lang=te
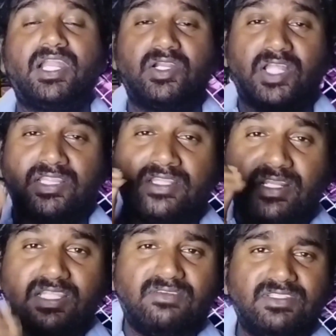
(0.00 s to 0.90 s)
అన్నట్టు
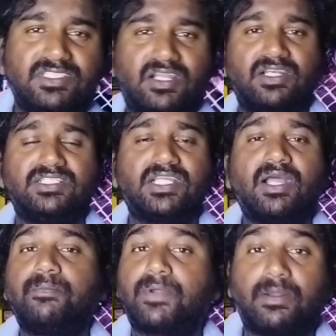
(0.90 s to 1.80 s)
అందరు దీవించారు
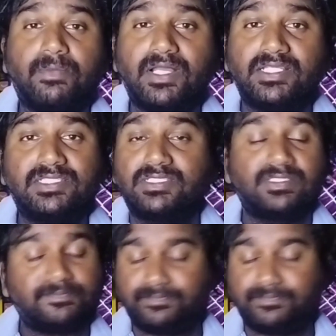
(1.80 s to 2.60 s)
నిజంగా ప్రభాస్